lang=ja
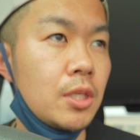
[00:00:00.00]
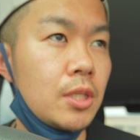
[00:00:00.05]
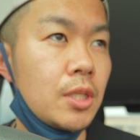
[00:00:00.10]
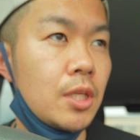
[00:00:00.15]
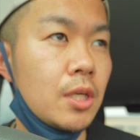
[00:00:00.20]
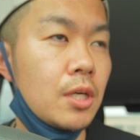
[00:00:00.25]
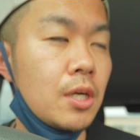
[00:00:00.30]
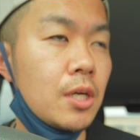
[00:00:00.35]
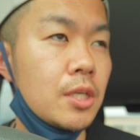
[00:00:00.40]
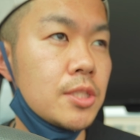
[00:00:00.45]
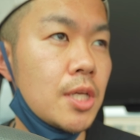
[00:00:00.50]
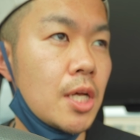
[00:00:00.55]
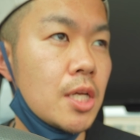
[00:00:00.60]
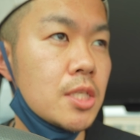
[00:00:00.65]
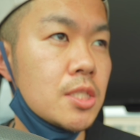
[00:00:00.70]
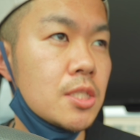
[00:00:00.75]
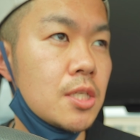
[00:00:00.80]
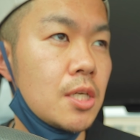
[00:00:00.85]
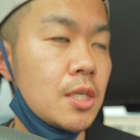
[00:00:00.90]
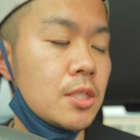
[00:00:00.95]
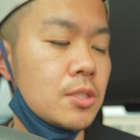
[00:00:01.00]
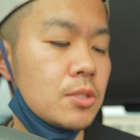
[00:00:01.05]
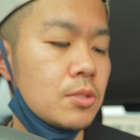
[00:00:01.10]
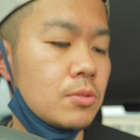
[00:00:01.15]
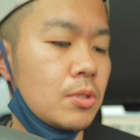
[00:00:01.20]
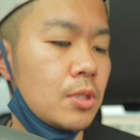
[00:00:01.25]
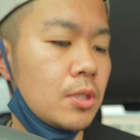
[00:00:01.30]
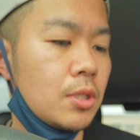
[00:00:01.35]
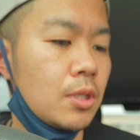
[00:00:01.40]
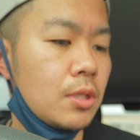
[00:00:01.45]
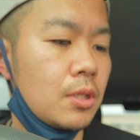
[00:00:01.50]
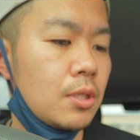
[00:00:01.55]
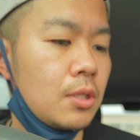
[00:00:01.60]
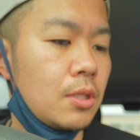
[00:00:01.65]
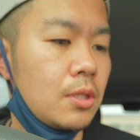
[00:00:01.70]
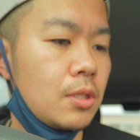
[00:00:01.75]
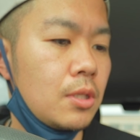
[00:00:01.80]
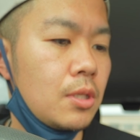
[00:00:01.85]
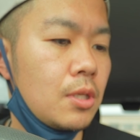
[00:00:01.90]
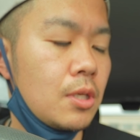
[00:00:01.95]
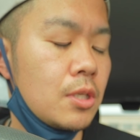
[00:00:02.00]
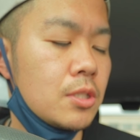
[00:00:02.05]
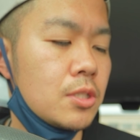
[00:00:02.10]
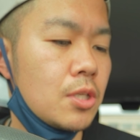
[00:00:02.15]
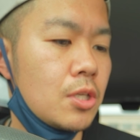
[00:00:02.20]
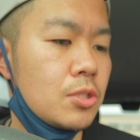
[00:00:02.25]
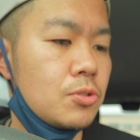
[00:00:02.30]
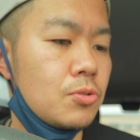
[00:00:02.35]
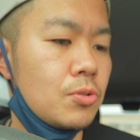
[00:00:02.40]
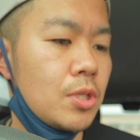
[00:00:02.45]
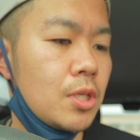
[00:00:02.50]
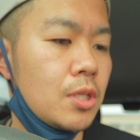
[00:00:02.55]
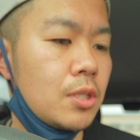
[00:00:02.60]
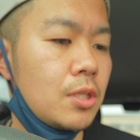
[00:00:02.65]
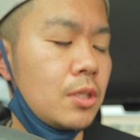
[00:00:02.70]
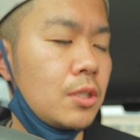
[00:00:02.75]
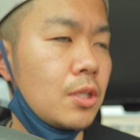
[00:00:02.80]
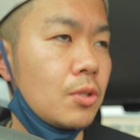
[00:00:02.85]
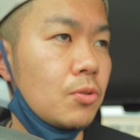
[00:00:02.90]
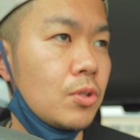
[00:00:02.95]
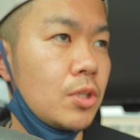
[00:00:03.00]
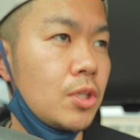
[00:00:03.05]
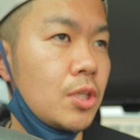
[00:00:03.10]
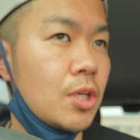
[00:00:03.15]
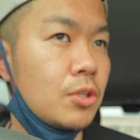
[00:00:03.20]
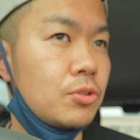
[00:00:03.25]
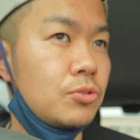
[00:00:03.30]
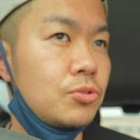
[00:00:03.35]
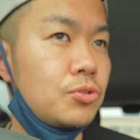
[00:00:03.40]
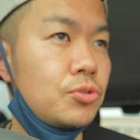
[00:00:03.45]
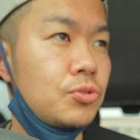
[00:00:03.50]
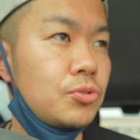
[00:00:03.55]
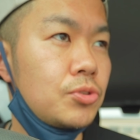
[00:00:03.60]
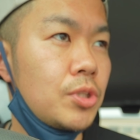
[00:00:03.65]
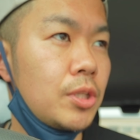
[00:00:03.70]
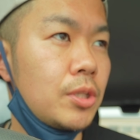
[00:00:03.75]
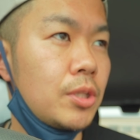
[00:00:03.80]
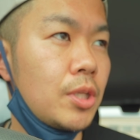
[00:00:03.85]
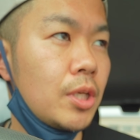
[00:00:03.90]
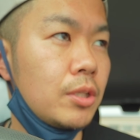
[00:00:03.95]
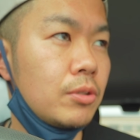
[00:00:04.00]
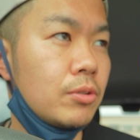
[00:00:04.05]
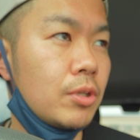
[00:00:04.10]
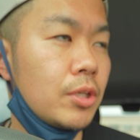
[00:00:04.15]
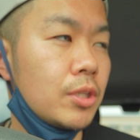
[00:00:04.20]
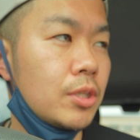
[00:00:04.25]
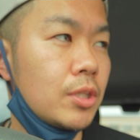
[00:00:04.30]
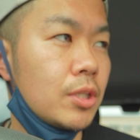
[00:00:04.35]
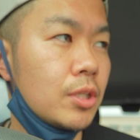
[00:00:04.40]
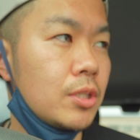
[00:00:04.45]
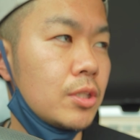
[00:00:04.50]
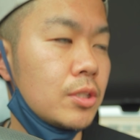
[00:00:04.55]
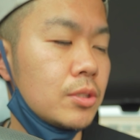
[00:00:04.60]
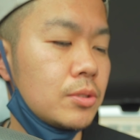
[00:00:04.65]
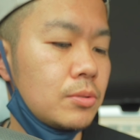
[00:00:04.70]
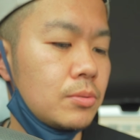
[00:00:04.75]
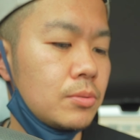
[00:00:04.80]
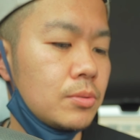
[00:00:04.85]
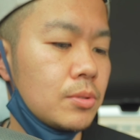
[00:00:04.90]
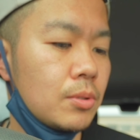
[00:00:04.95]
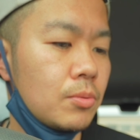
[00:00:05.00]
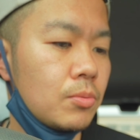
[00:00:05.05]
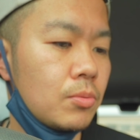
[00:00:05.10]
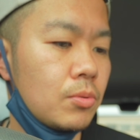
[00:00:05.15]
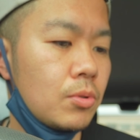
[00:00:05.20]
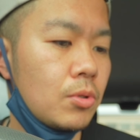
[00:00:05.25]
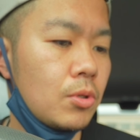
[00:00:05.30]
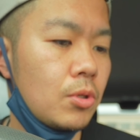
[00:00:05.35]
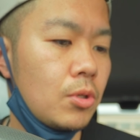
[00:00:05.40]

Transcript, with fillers: な、ななかげつはちかげつぐらい経ってて、最初ねできた時ひゃくじゅうえん台ぐらいだった気がするんですけど、